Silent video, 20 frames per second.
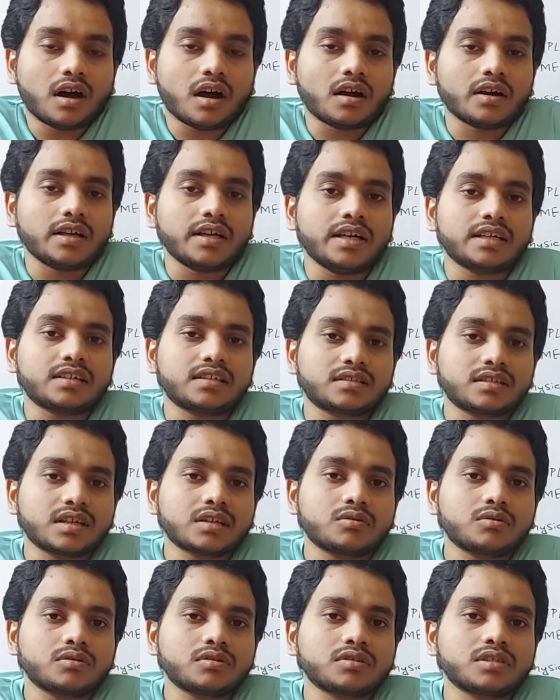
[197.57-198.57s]
আর এক্সট্রা
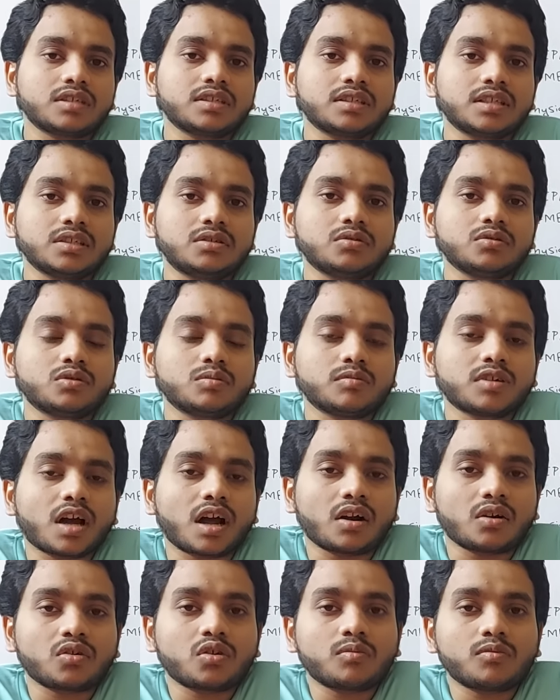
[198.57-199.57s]
কোশ্চেন কিছু তোমরা
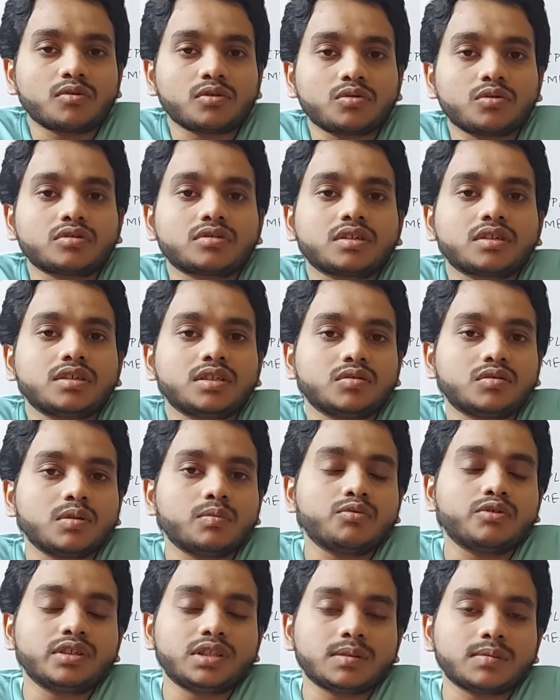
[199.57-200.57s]
আনকমন কোশ্চেন যেগুলো
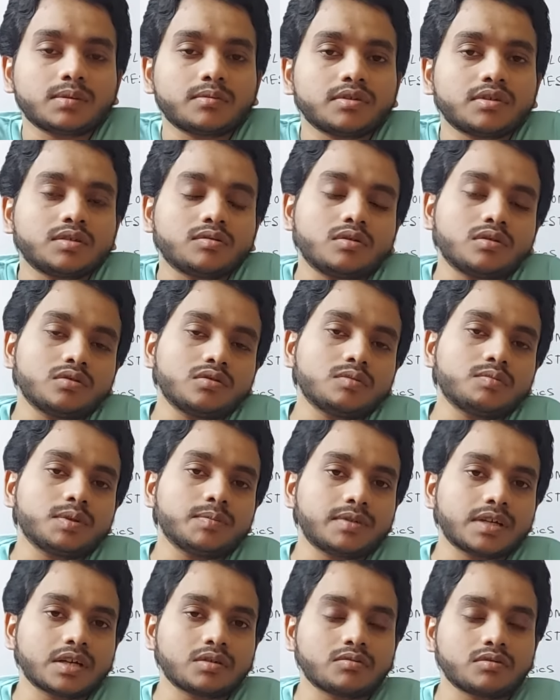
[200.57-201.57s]
বইতে পাবে সেগুলো কিন্তু
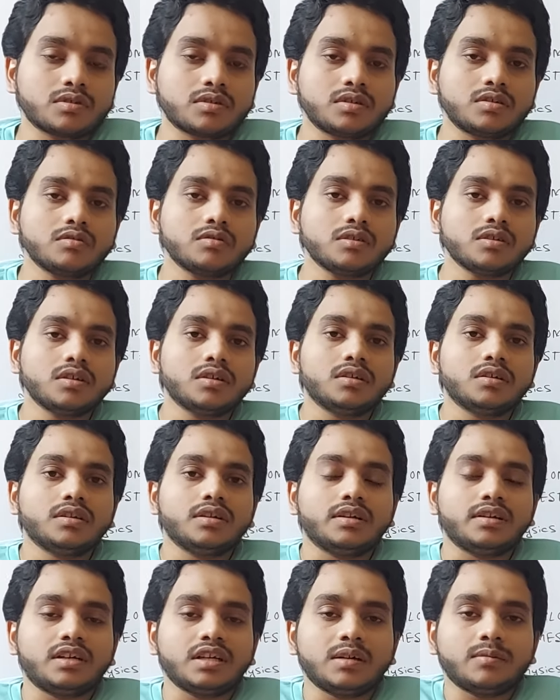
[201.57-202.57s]
প্রিপেয়ার করে নিও
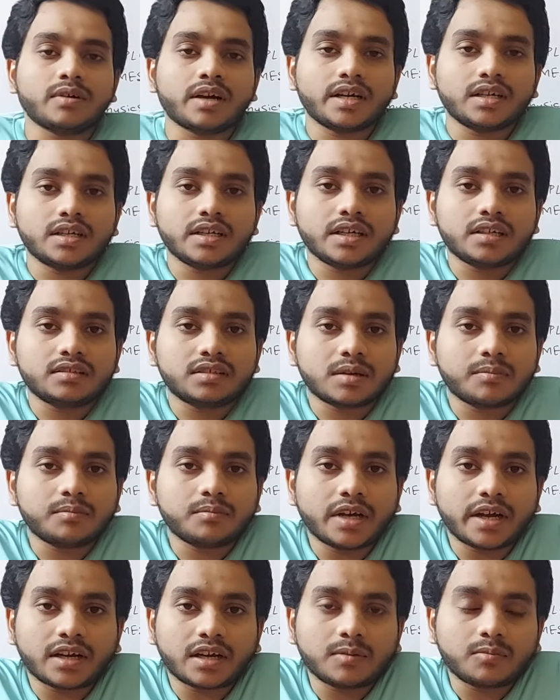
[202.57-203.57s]
ডে বাই ডে এক্সাম
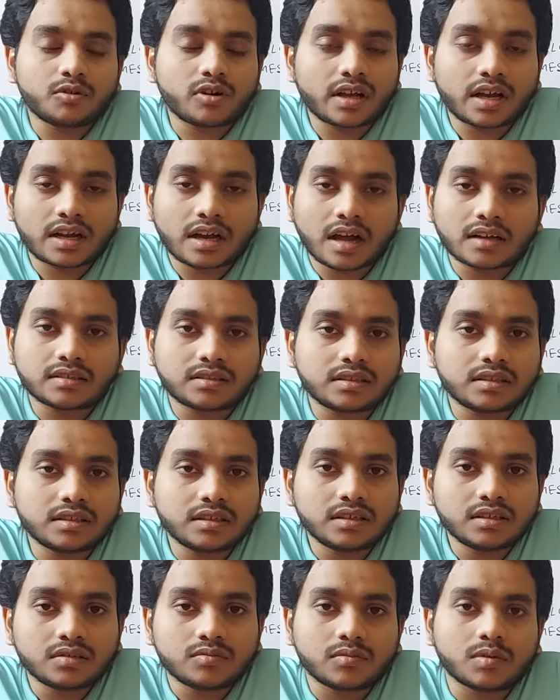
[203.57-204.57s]
একের পর এক আছে
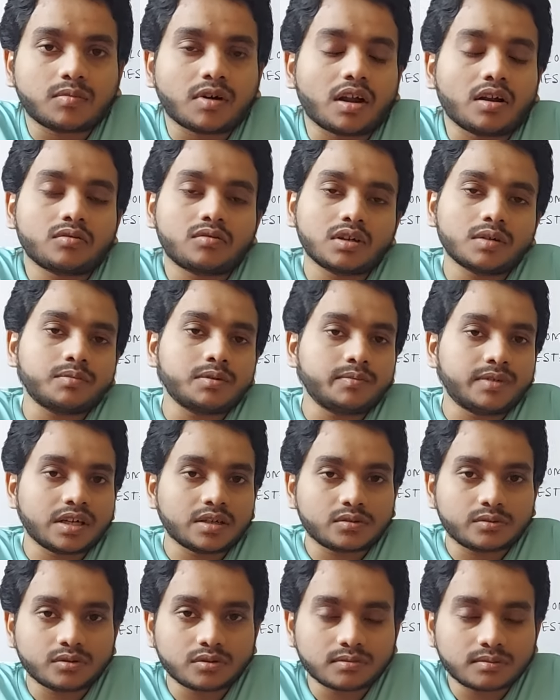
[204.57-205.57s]
তোমরা ভালো করে
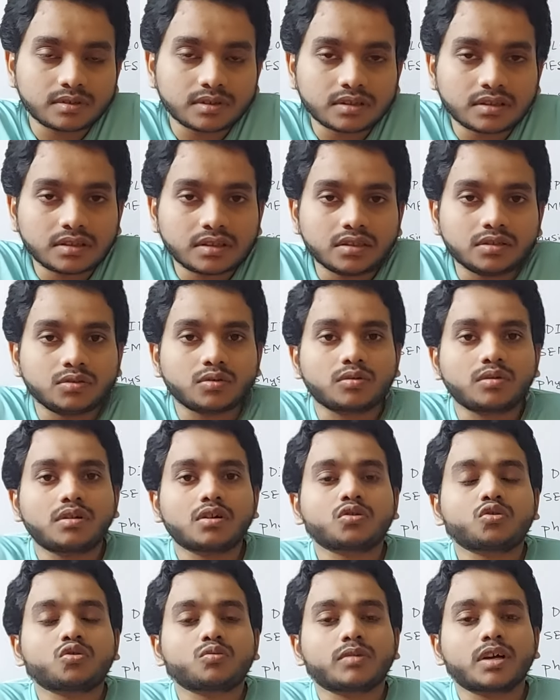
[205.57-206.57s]
প্রিপেয়ার করবে
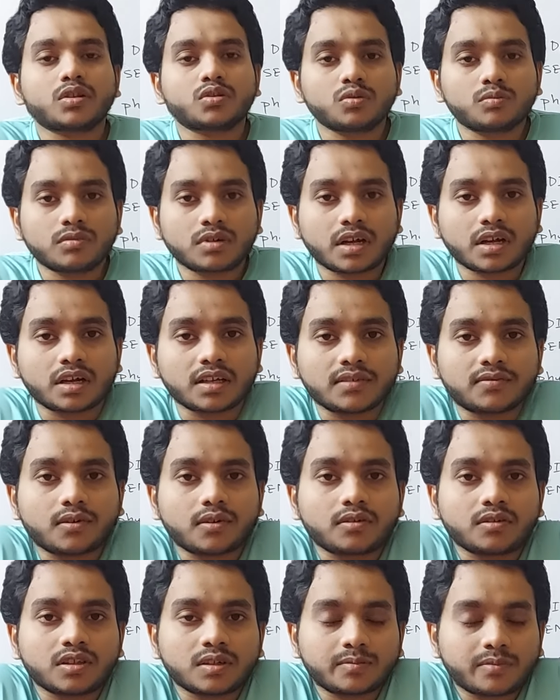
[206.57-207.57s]
যতটা সময় তোমরা
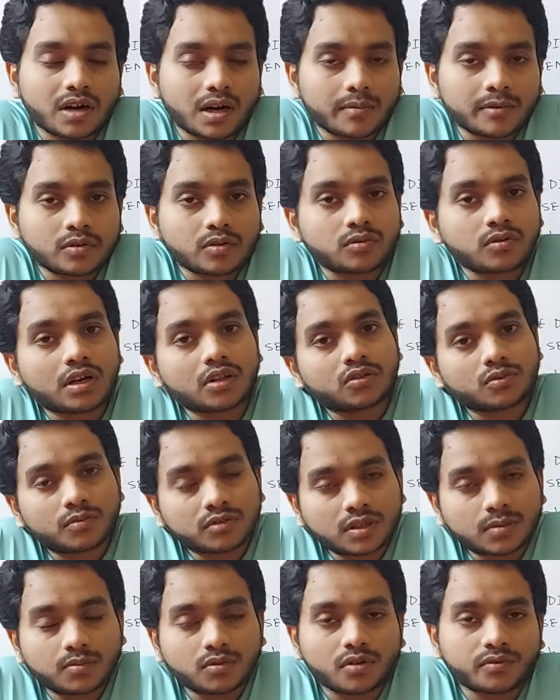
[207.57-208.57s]
এফার্ট দিতে পারবে ততটাই
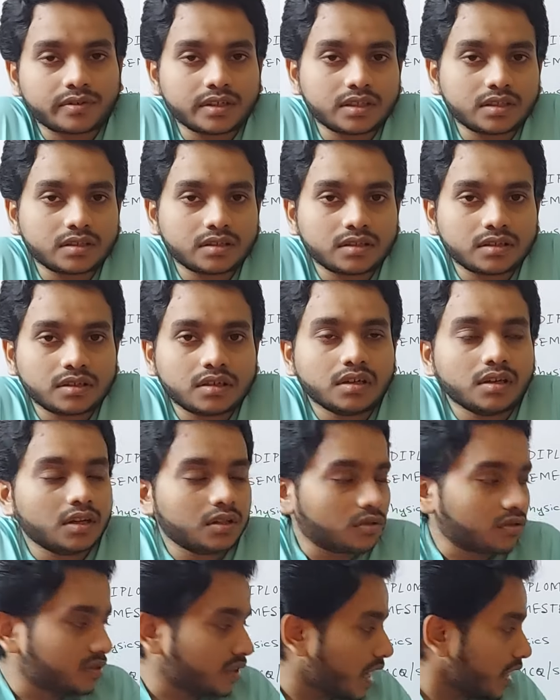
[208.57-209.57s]
তোমাদের প্রফিট
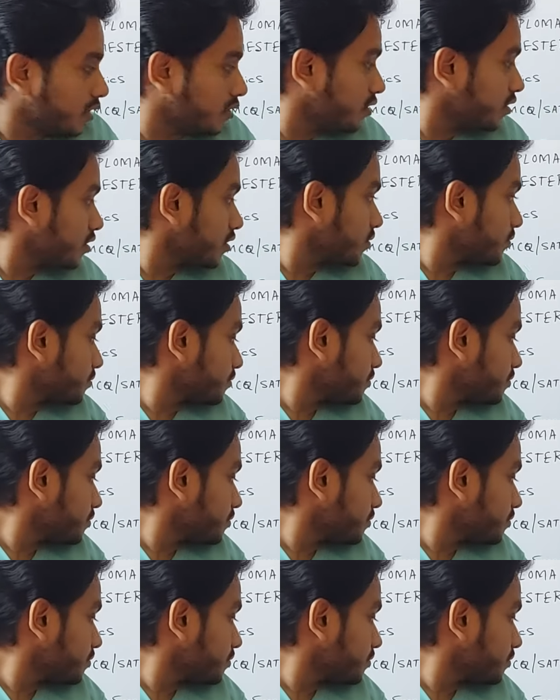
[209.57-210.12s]
তো যাই হোক